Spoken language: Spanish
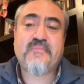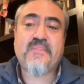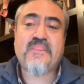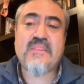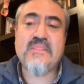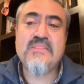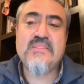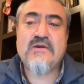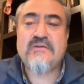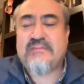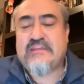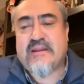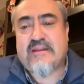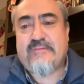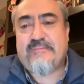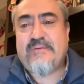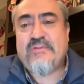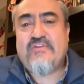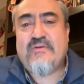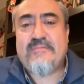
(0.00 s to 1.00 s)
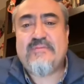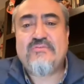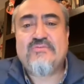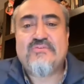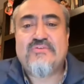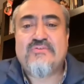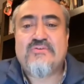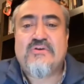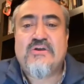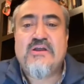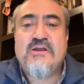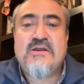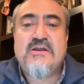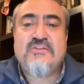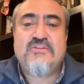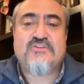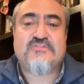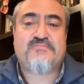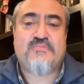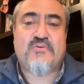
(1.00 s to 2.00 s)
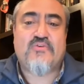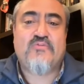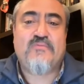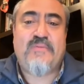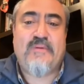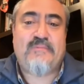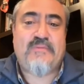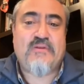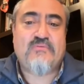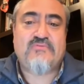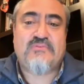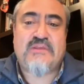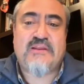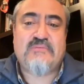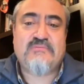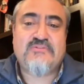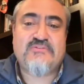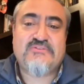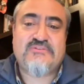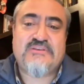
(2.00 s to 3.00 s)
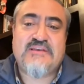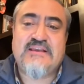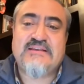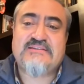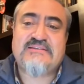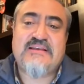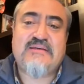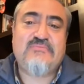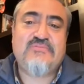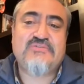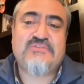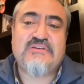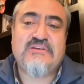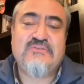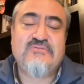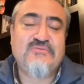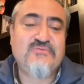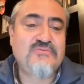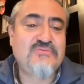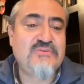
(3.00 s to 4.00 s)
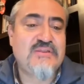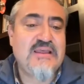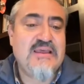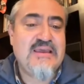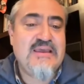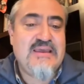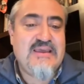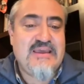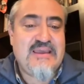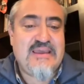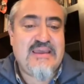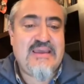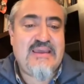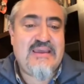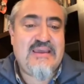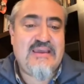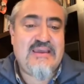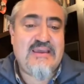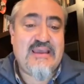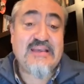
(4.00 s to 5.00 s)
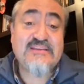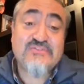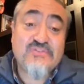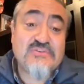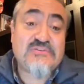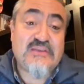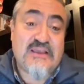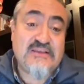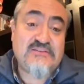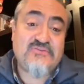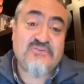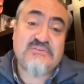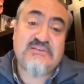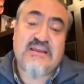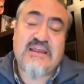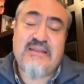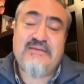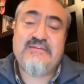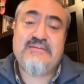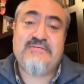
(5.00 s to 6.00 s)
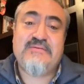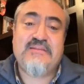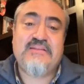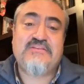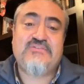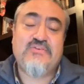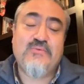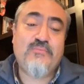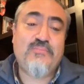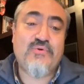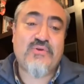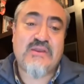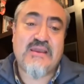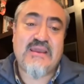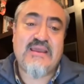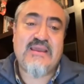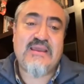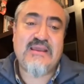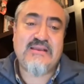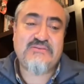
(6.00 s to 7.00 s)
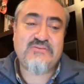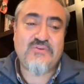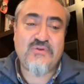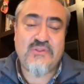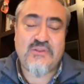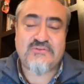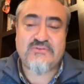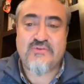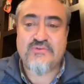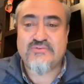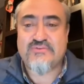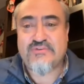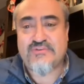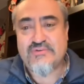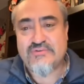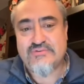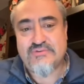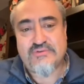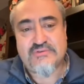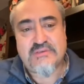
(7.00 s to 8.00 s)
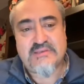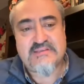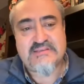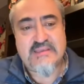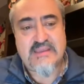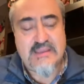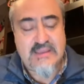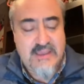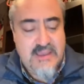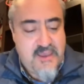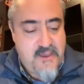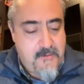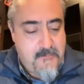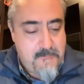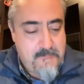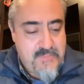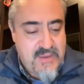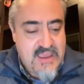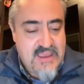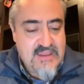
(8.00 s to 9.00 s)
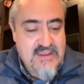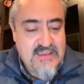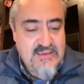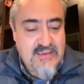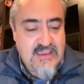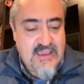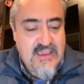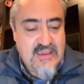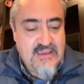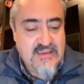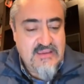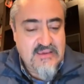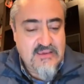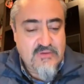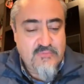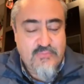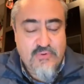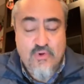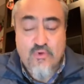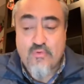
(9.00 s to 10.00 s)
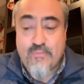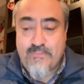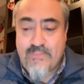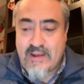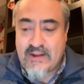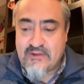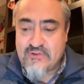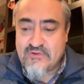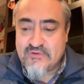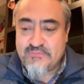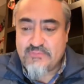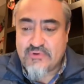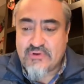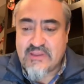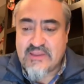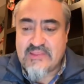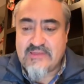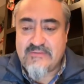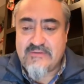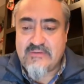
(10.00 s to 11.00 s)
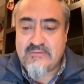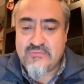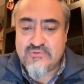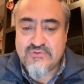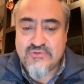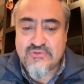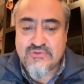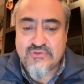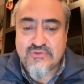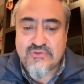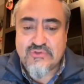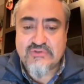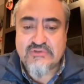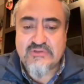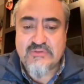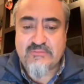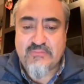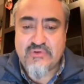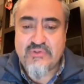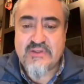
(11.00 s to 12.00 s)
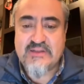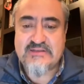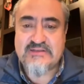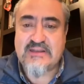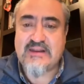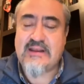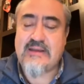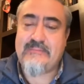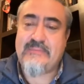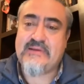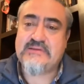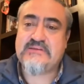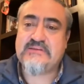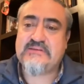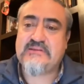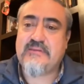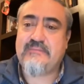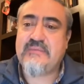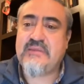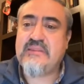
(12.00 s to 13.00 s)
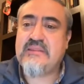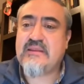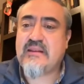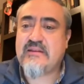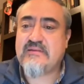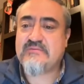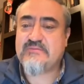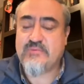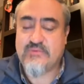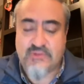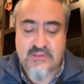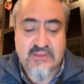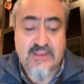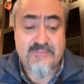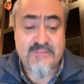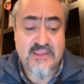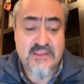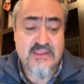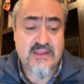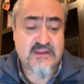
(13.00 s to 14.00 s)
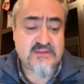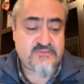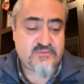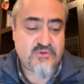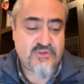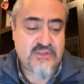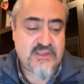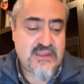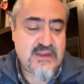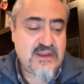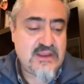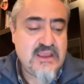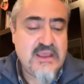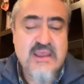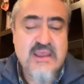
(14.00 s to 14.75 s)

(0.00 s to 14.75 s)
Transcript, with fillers: te repito, a menudo nos preocupa preguntarnos si estamos en un... Eh, esto, es, esto es de grande bendición porque esto a nosotros nos hace ver y, preocuparnos porque debemos nosotros de poder ser capaces también de, también de responder